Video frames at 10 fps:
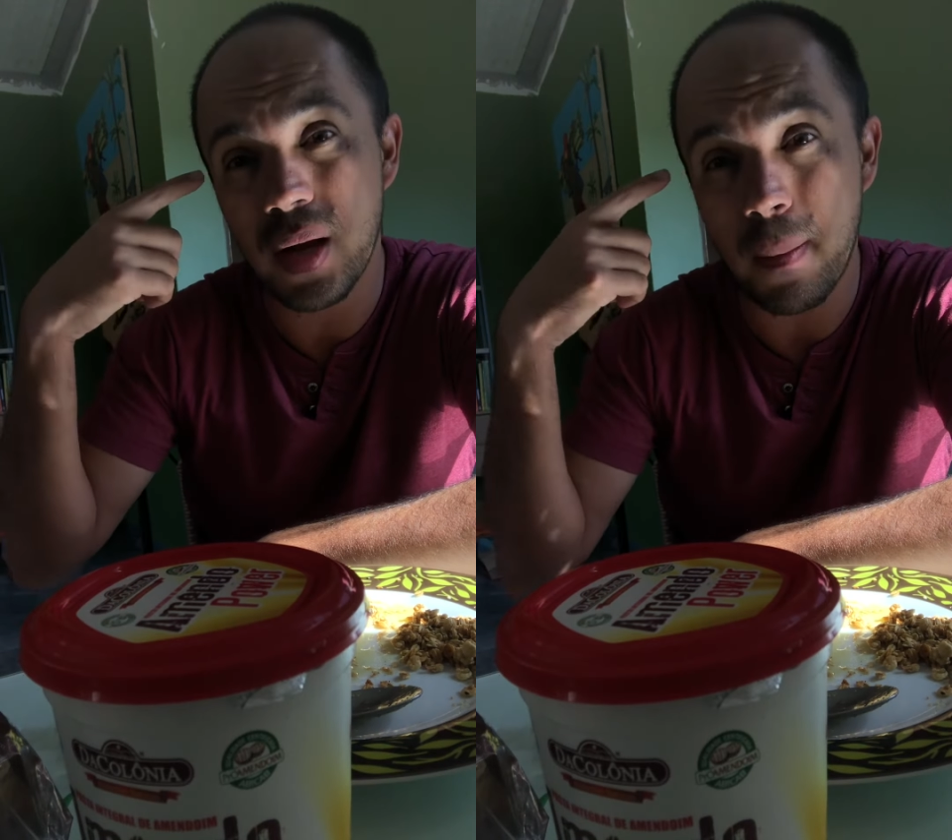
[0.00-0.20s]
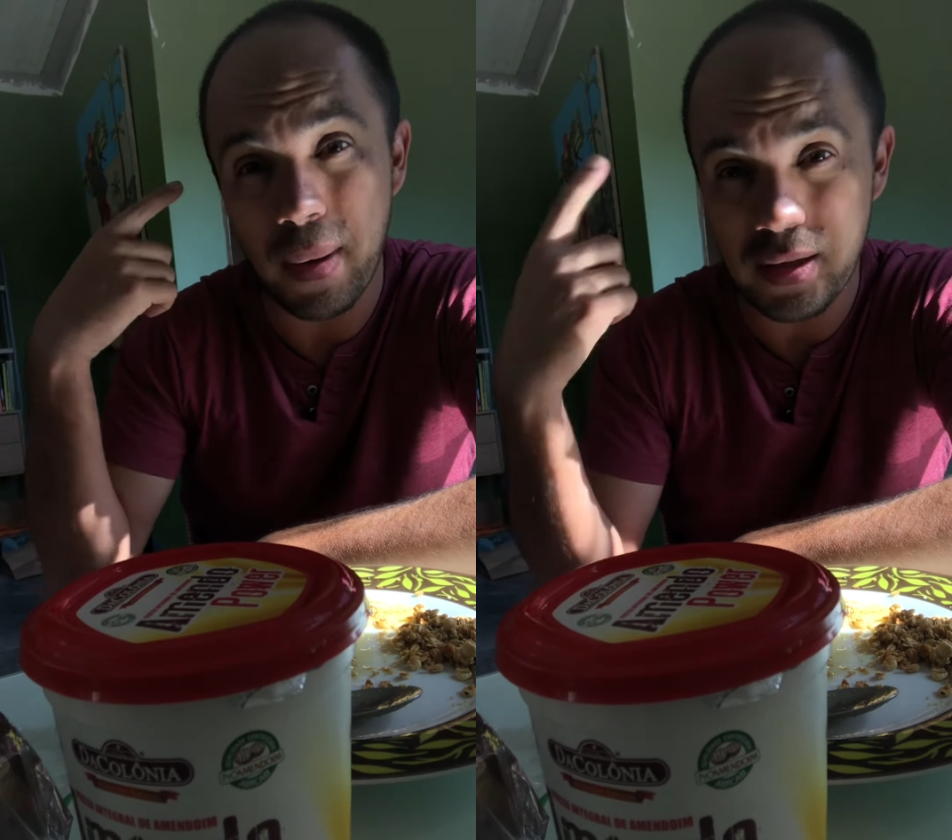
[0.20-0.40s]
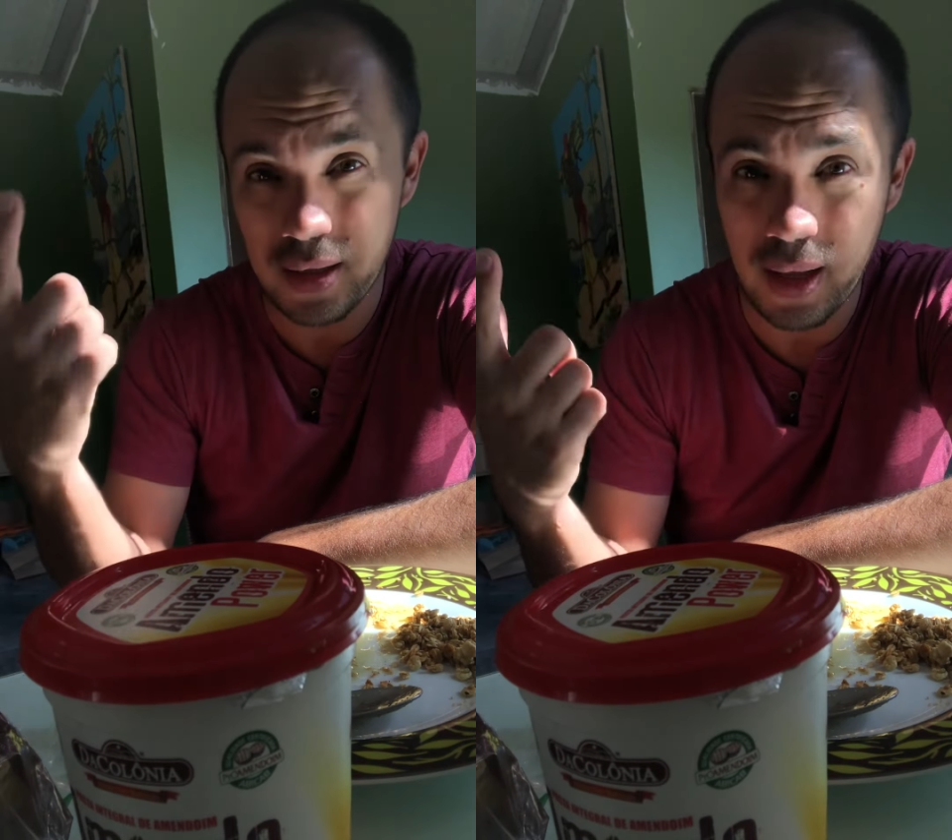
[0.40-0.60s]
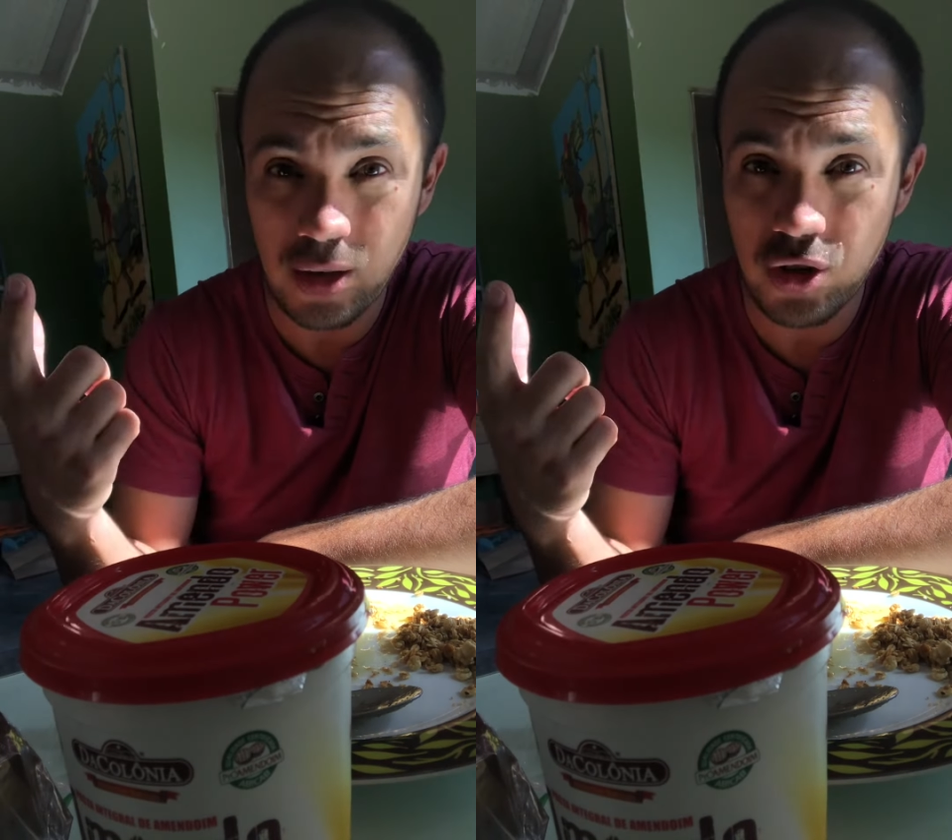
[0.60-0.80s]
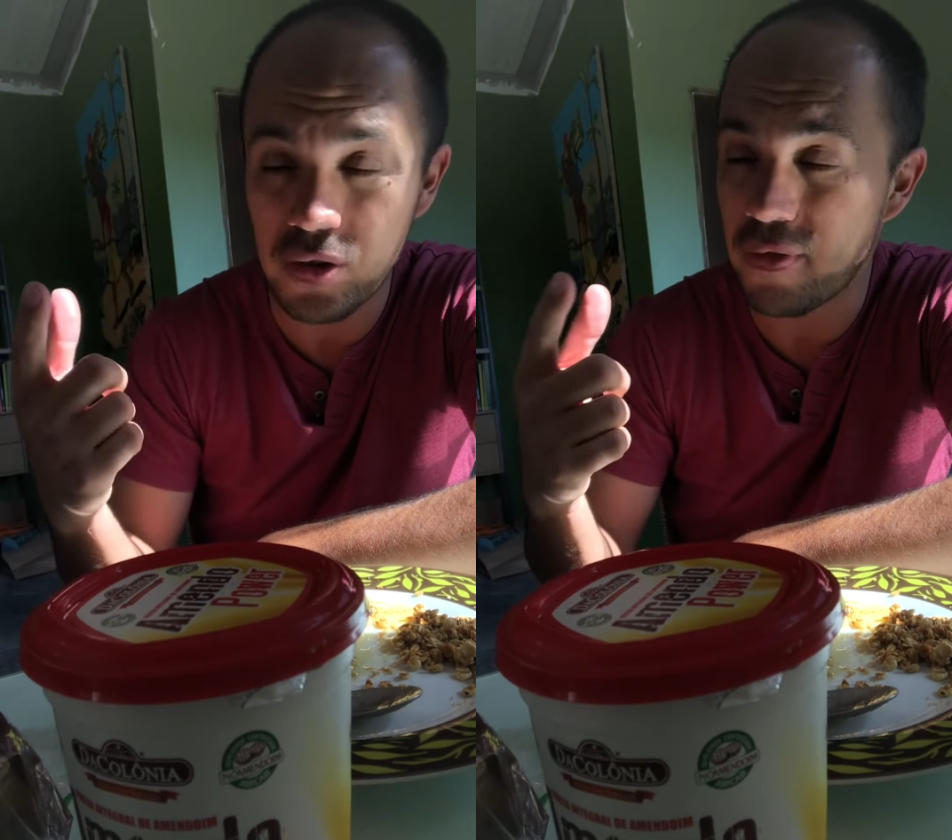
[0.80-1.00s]

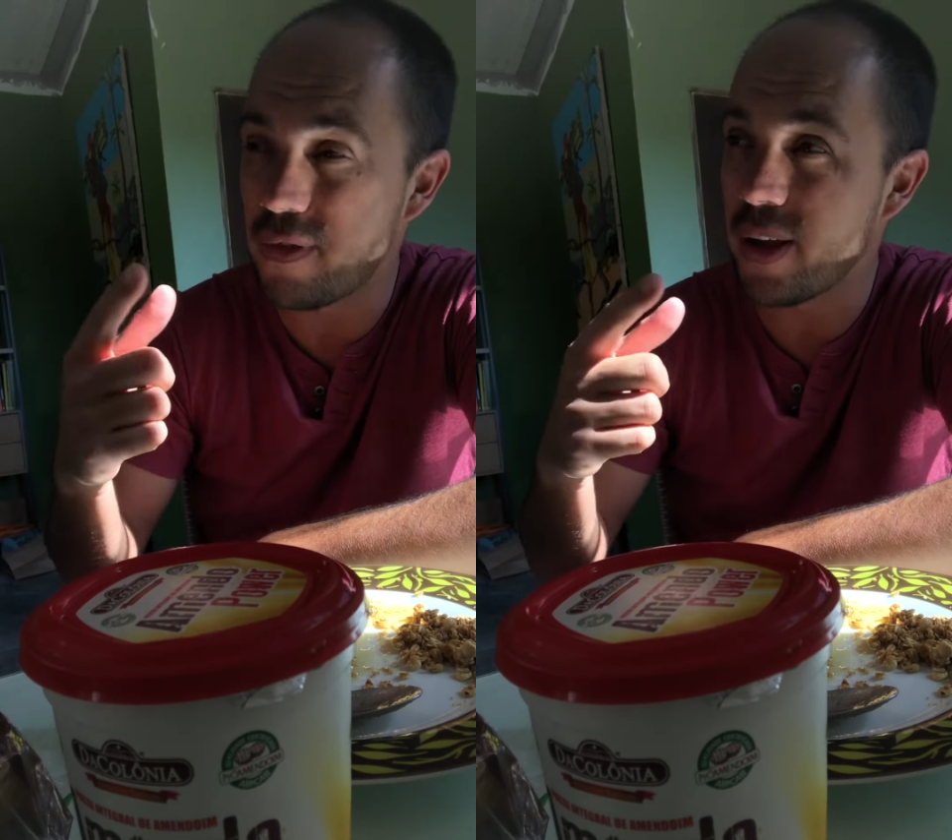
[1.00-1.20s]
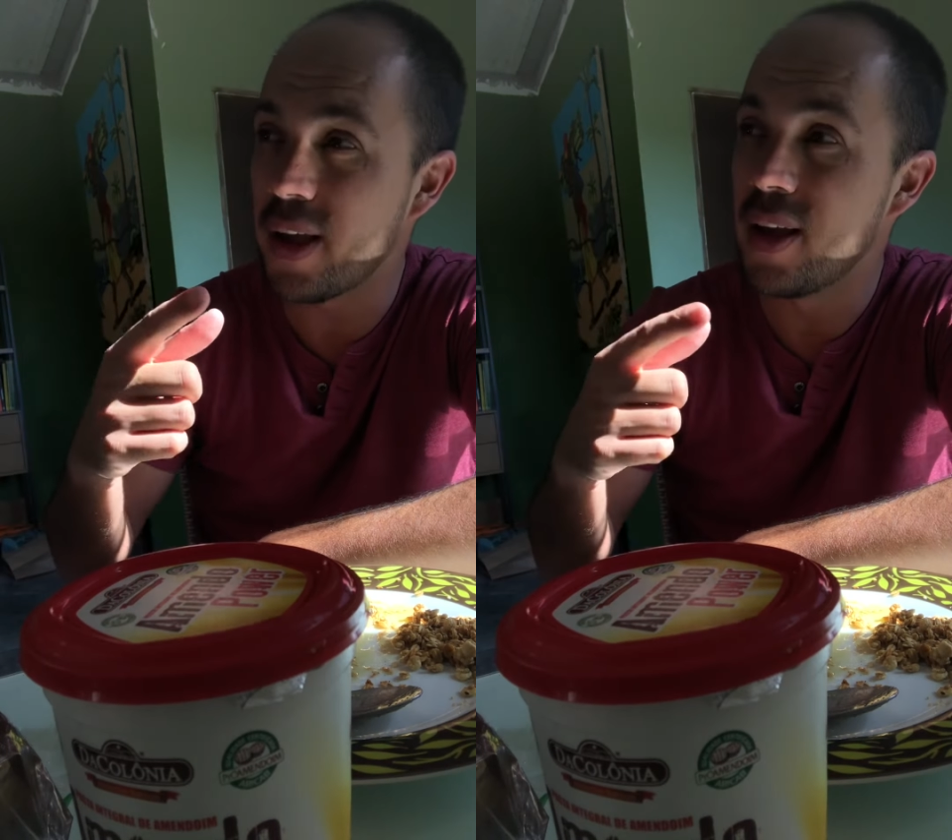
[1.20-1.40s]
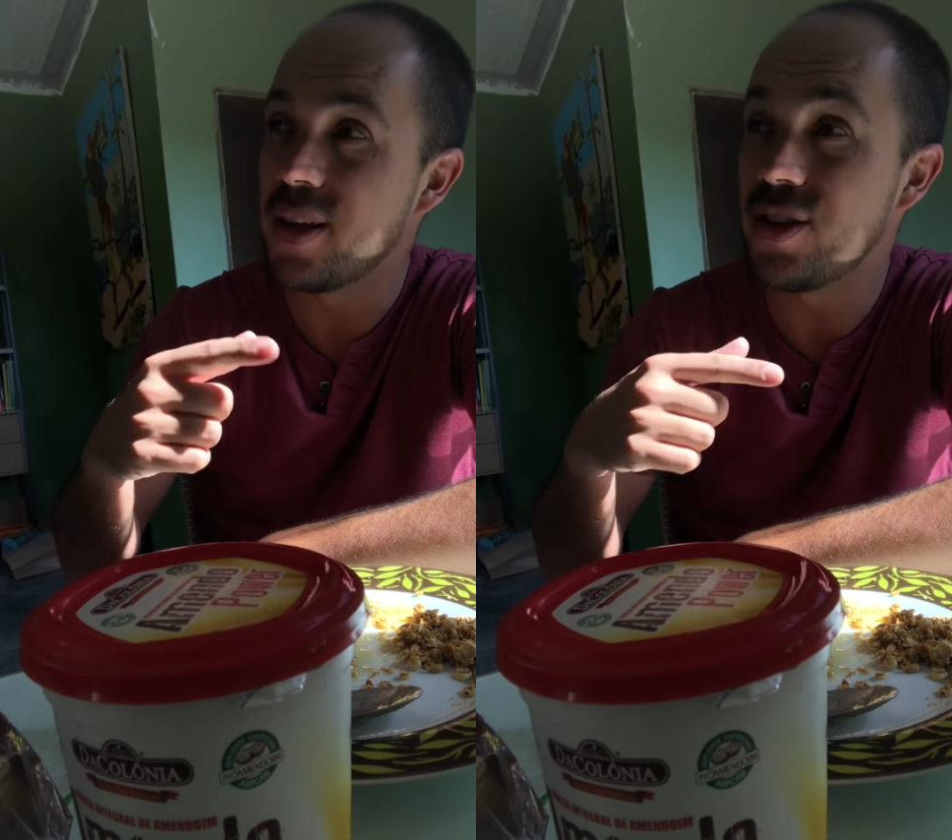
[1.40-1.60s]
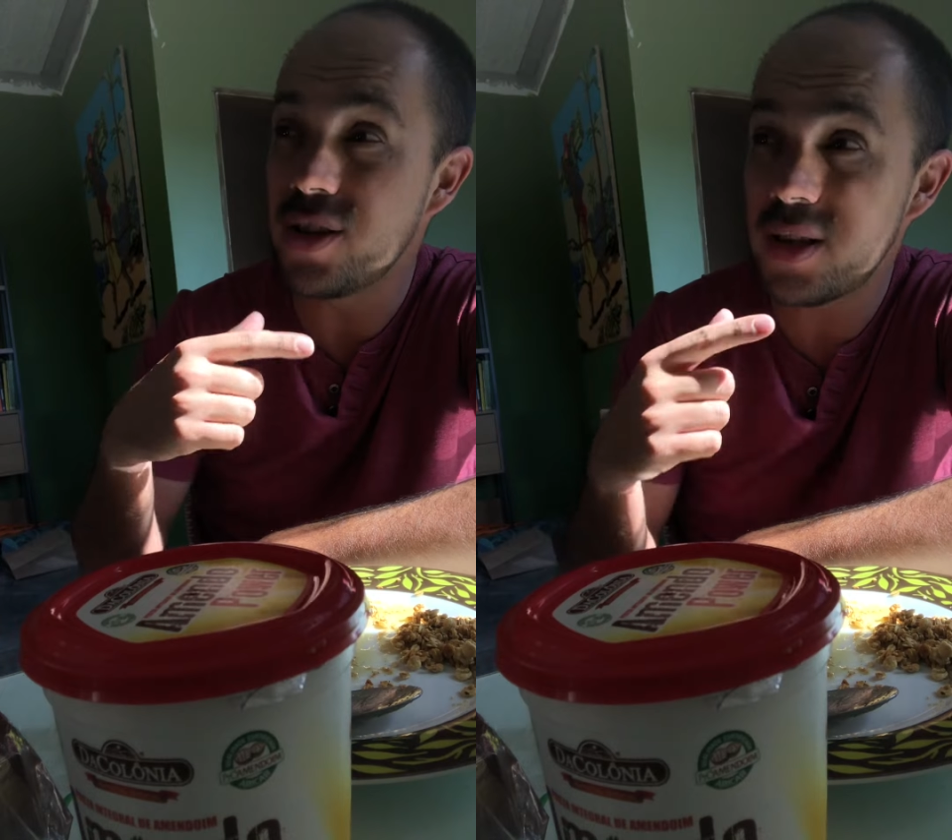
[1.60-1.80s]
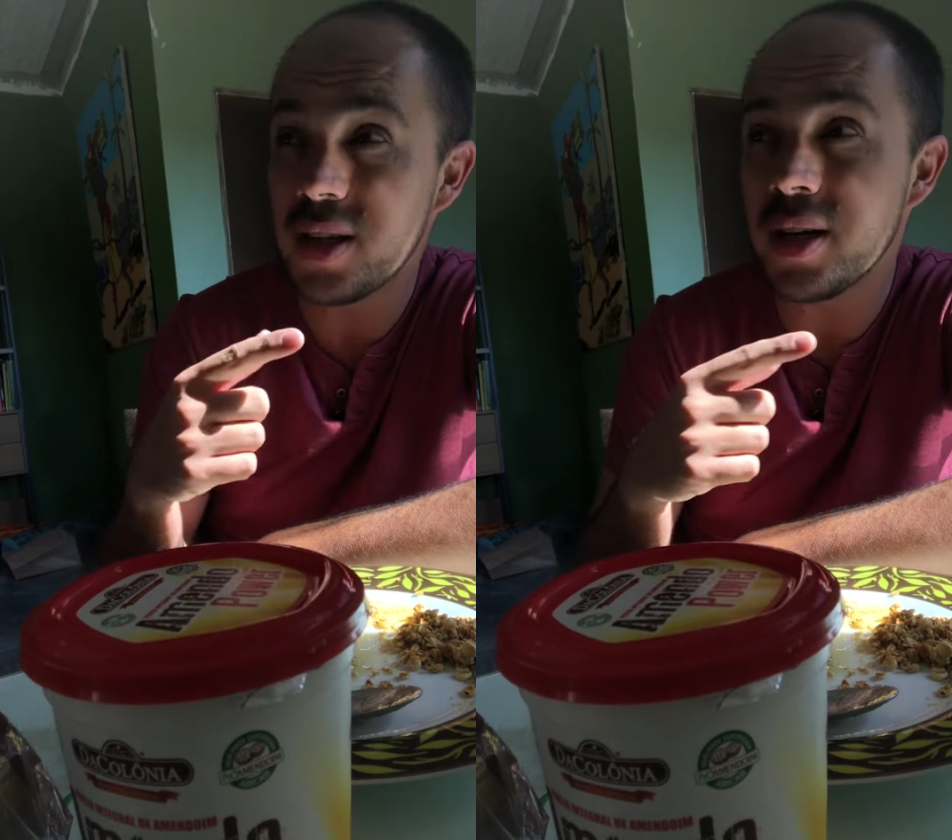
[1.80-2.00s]
capacidade de ver
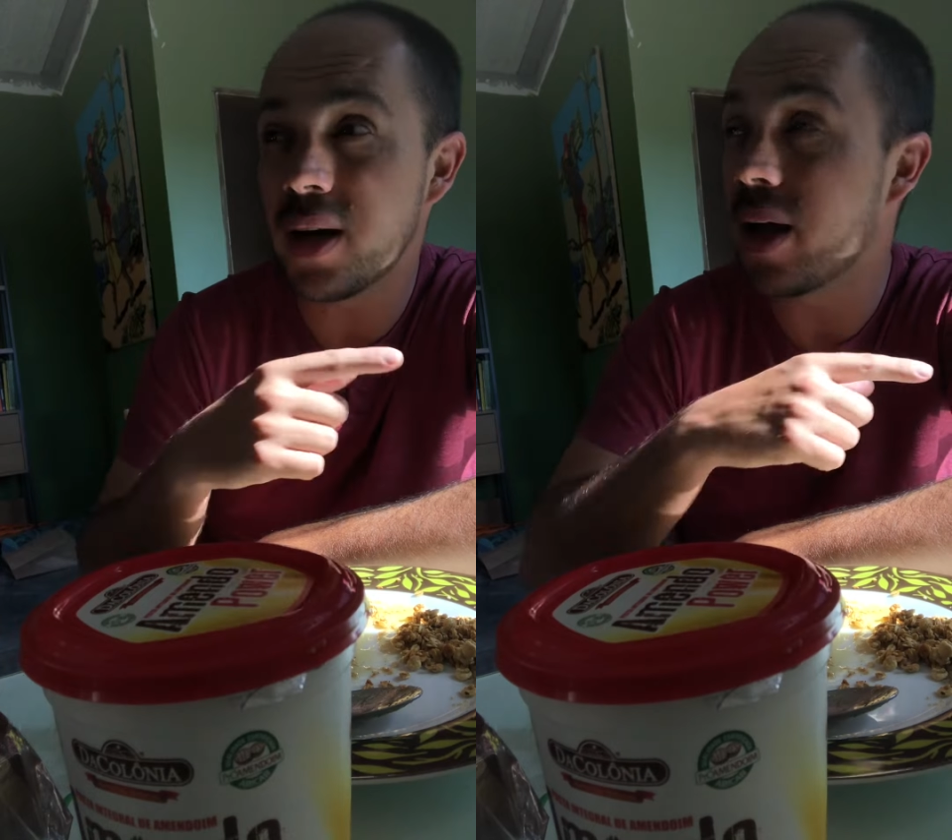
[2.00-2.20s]
dizia